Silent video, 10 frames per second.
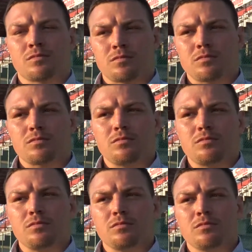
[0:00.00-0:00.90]
la
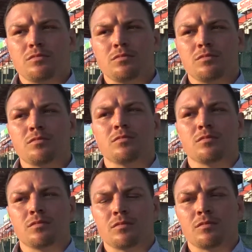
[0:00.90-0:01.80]
Cavisano ha perso,
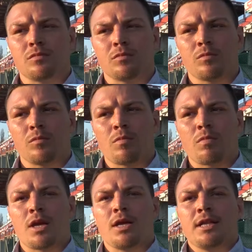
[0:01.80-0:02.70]
cosa vi siete detti?
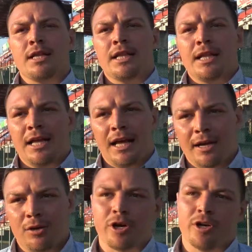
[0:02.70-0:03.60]

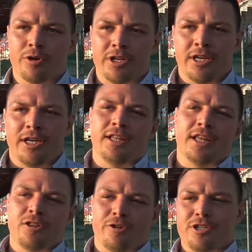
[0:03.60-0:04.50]
Allora, noi
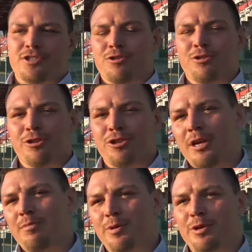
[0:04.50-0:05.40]
dentro il secondo
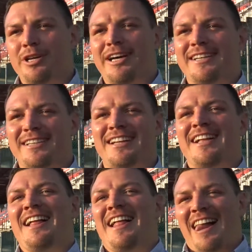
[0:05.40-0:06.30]
tempo eh,
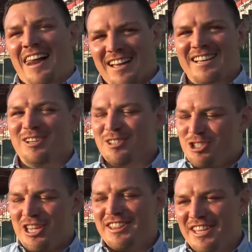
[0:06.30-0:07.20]
ho
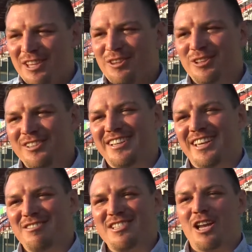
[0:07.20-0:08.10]
sentito che
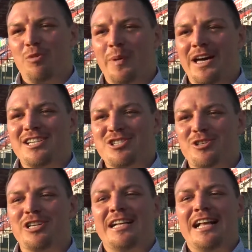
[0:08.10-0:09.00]
Cavesano ha perso,